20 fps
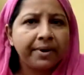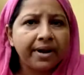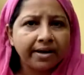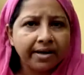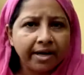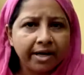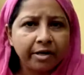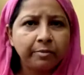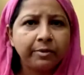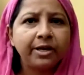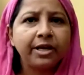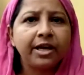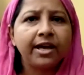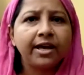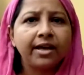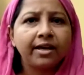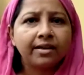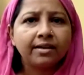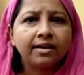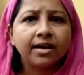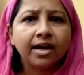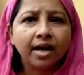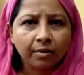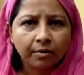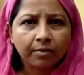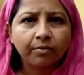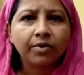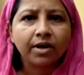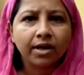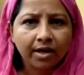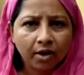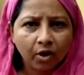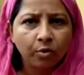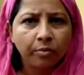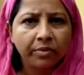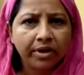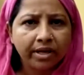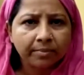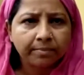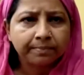प्रेगनेंट भी हैं घर घरों
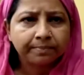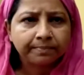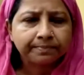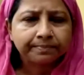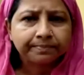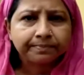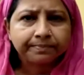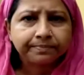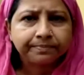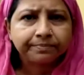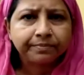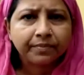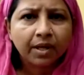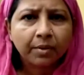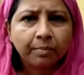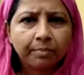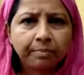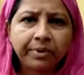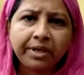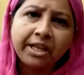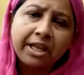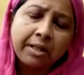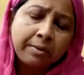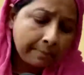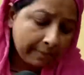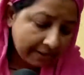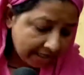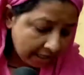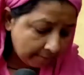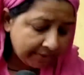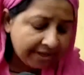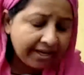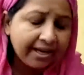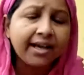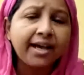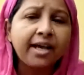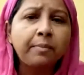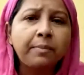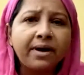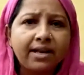में पीने का पानी ये पीने
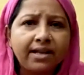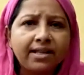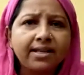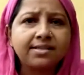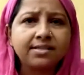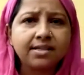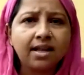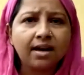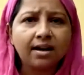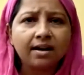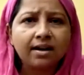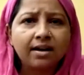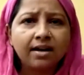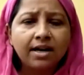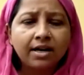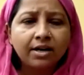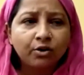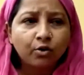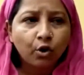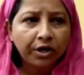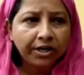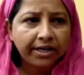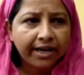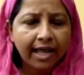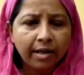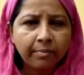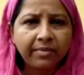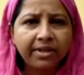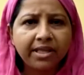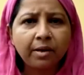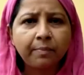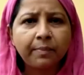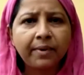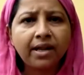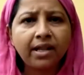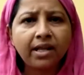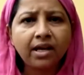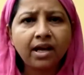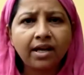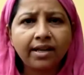का ही पानी है सर कोई टाइम नहीं है
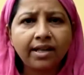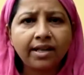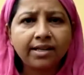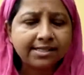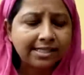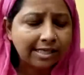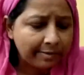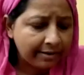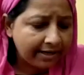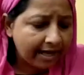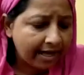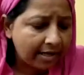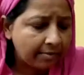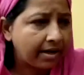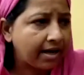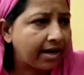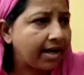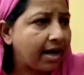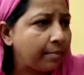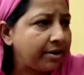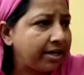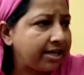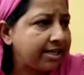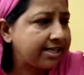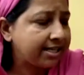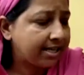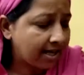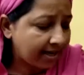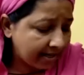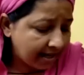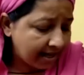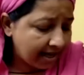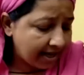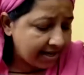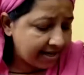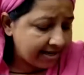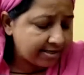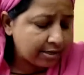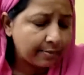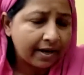पानी का आने का किसी भी टाइम आ रहा है अभी किसी का नहीं आया
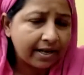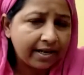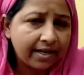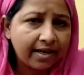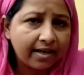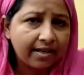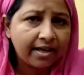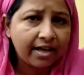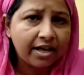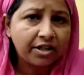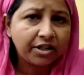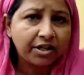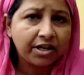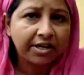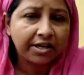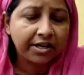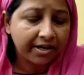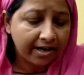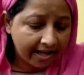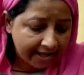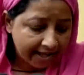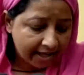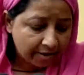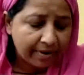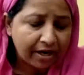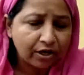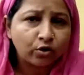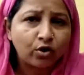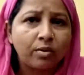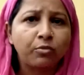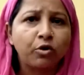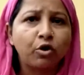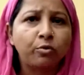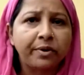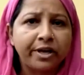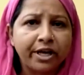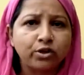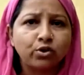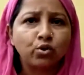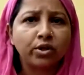नीचे पानी आ गया ये इतना कीड़ा एक बार तो हम लोग
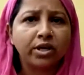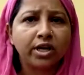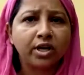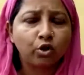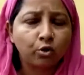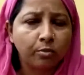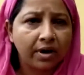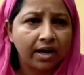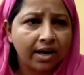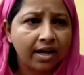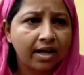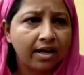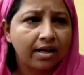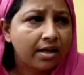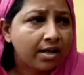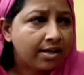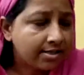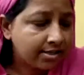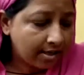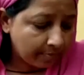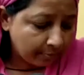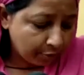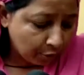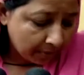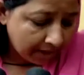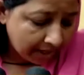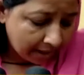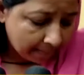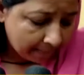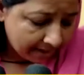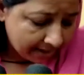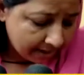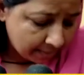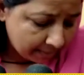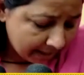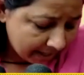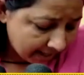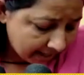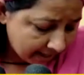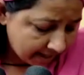फेंक चुके हैं दोबारा जब दोबारा पानी
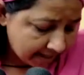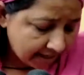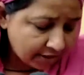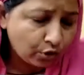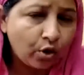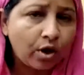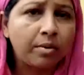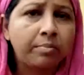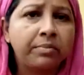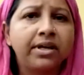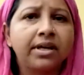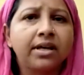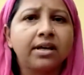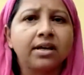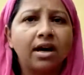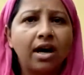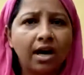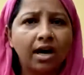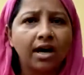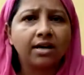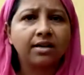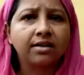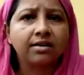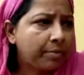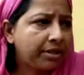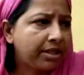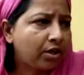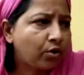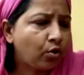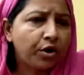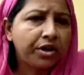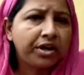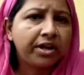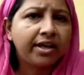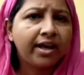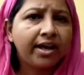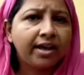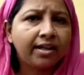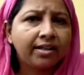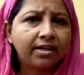में आया है तो हमने कहा अभी तक कोई नहीं
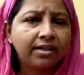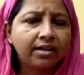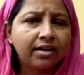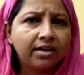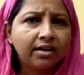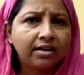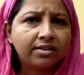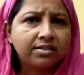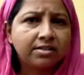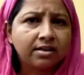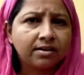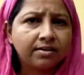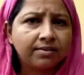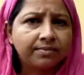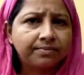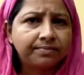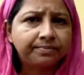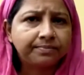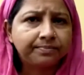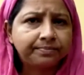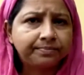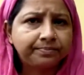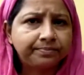आया देखने के लिए सर